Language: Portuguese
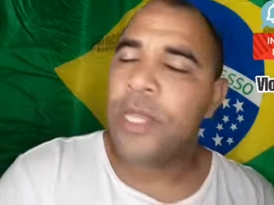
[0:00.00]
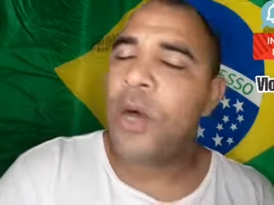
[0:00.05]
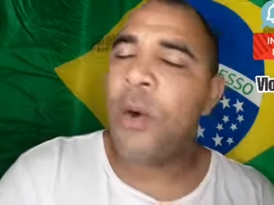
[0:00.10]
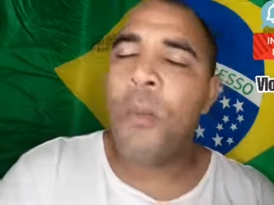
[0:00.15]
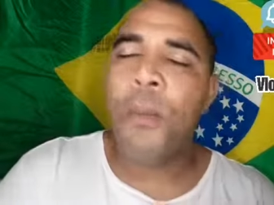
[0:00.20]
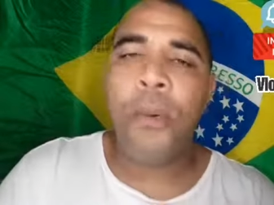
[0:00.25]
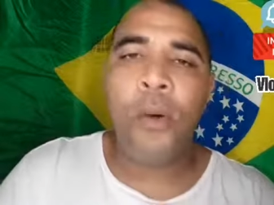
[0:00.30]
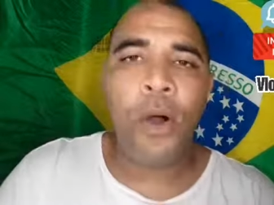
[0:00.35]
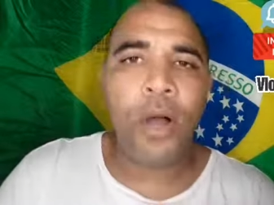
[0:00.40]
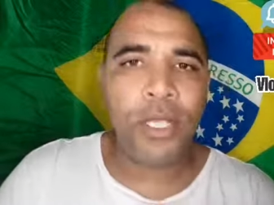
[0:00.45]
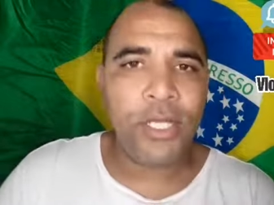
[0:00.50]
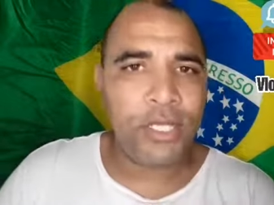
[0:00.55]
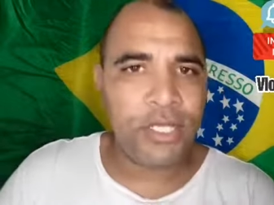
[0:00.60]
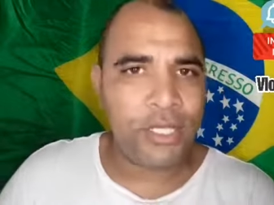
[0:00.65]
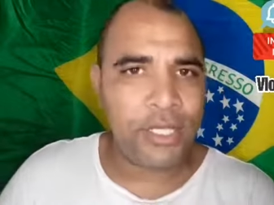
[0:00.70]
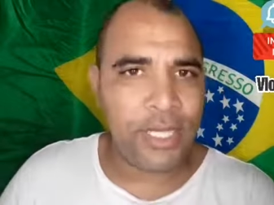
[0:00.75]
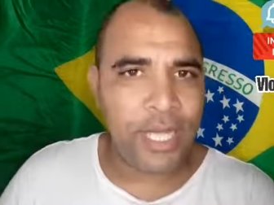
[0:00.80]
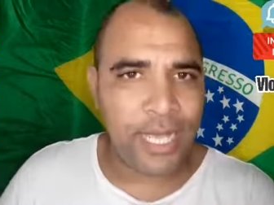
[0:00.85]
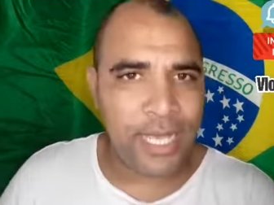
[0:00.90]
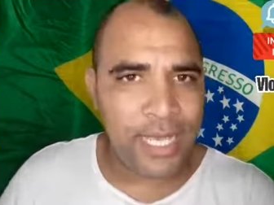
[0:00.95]
não
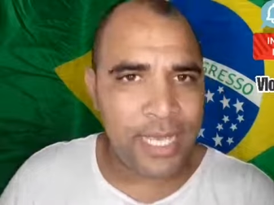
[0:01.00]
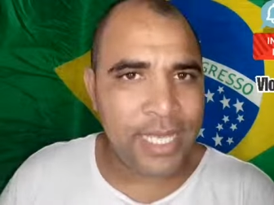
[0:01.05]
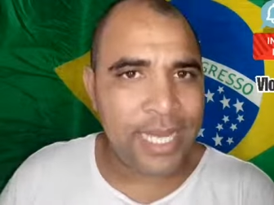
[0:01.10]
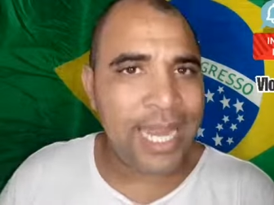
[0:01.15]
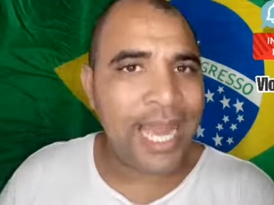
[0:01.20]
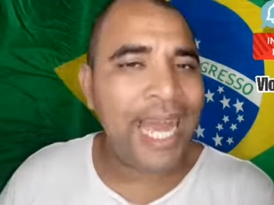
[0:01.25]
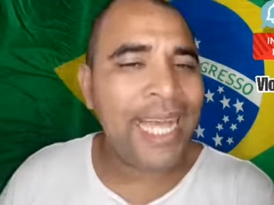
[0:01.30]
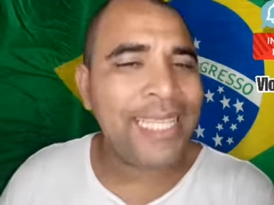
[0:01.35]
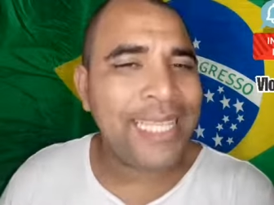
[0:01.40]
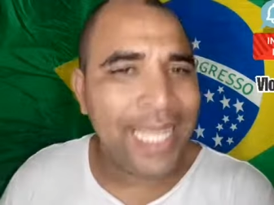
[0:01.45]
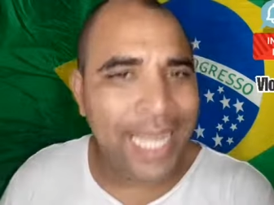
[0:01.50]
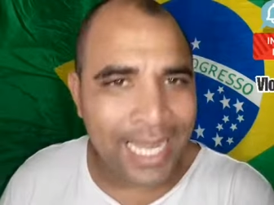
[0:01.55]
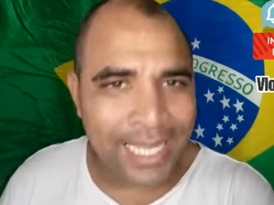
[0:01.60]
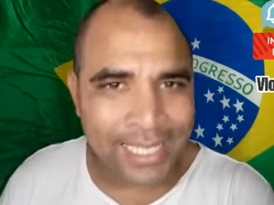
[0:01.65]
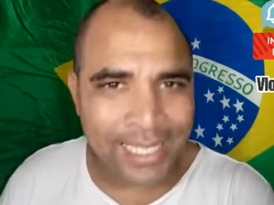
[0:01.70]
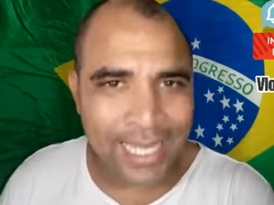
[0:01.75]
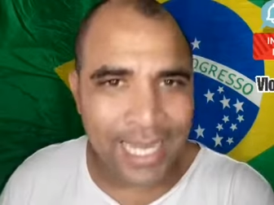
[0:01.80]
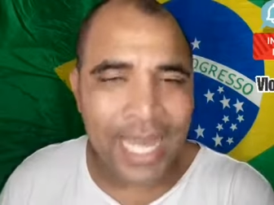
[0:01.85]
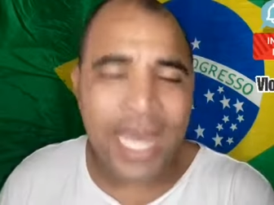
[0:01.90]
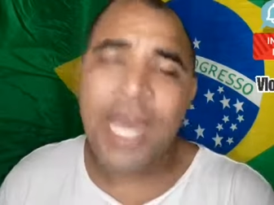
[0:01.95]
pode sair a
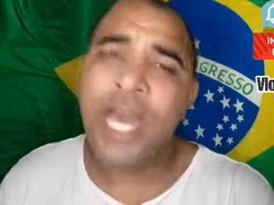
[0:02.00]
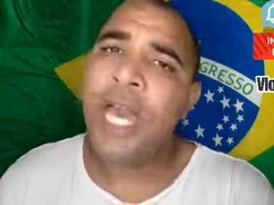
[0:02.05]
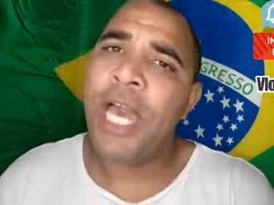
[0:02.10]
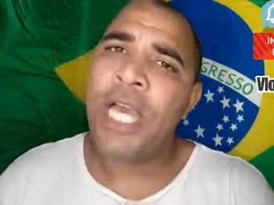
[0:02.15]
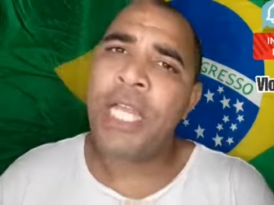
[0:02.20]
nada.